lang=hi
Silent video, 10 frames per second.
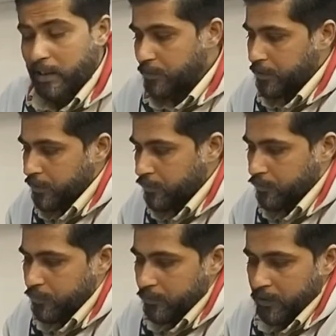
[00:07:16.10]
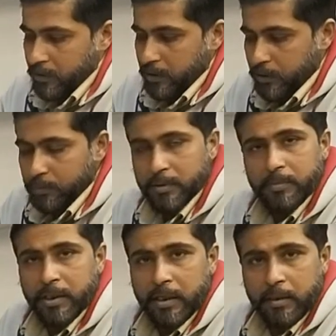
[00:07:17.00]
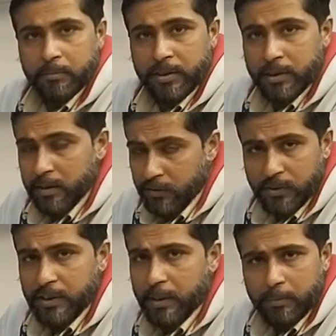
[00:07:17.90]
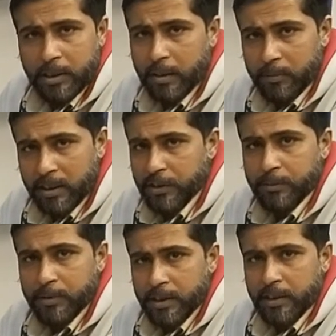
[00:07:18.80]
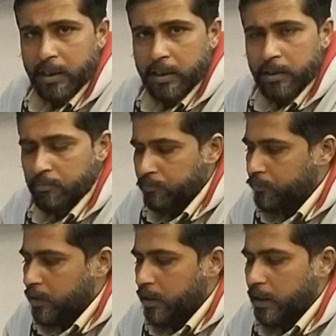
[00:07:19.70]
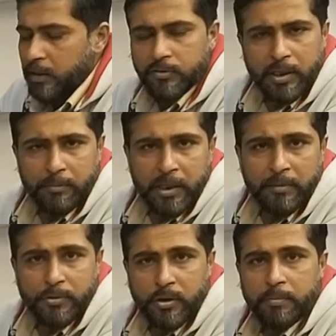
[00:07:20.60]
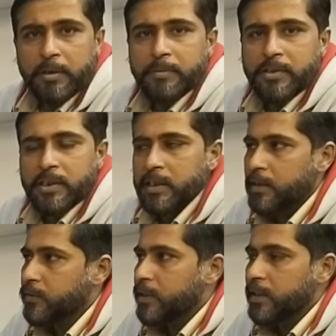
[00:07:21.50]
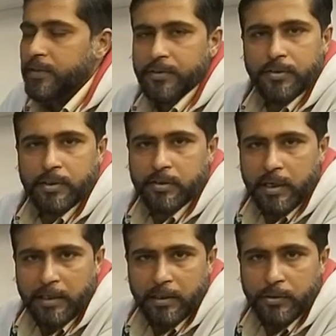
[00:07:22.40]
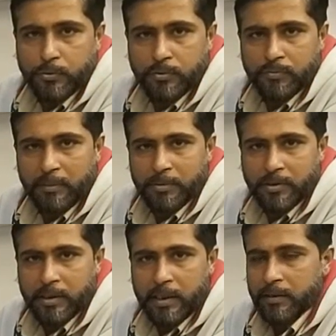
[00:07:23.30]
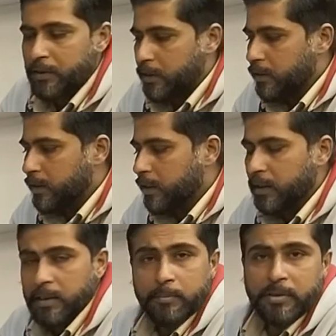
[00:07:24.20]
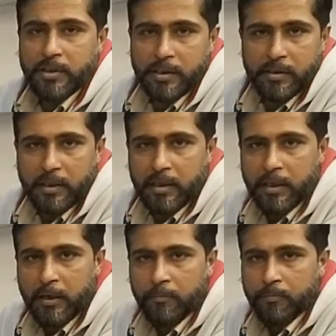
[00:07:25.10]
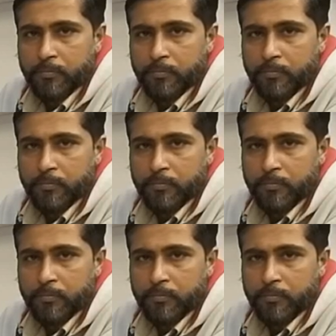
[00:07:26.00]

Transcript: एज इट इज़ व्यूवर इसमें भी अभी तक इसकी रेप्लिका मार्केट में नहीं आई लेकिन सम टाइम शॉपकीपर ये करते हैं किसी से स्लाइटली यूज़ वापस लिया रिटर्न लिया या परचेज कर लिया